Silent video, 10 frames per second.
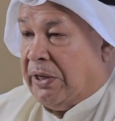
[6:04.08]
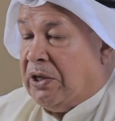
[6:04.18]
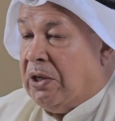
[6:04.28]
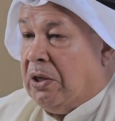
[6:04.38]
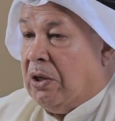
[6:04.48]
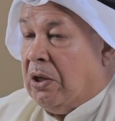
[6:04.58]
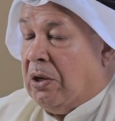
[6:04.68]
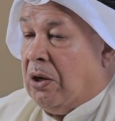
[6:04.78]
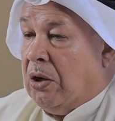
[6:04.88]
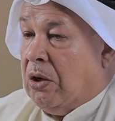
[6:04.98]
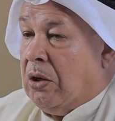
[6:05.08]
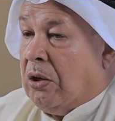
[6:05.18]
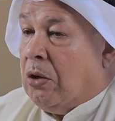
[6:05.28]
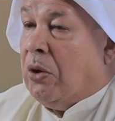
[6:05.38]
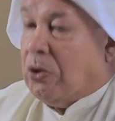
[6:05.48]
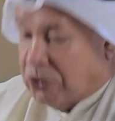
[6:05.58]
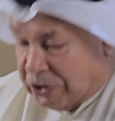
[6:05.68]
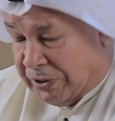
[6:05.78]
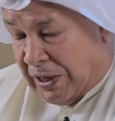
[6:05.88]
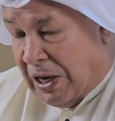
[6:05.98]
يعني هو
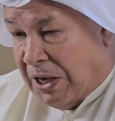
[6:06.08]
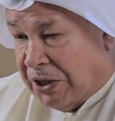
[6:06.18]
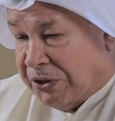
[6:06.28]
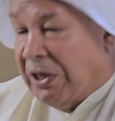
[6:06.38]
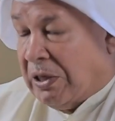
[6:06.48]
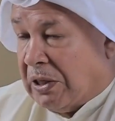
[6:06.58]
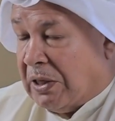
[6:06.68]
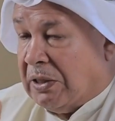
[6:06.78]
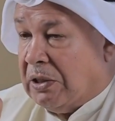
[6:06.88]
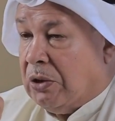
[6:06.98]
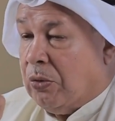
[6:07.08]
يصر على ان يضل ها